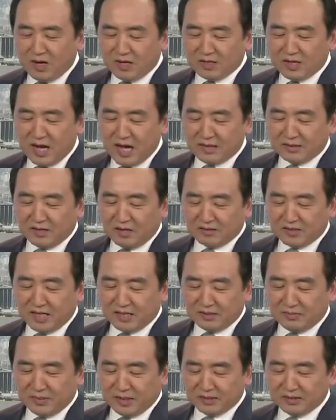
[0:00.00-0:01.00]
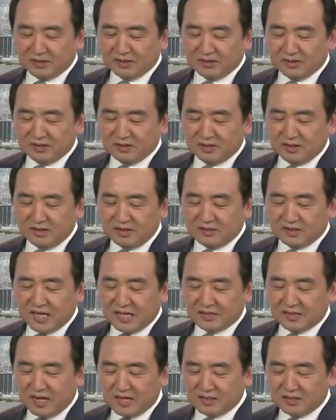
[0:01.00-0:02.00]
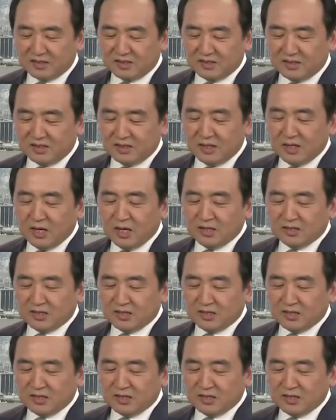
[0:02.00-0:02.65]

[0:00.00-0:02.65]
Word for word: 方看到她的名字，而在当时，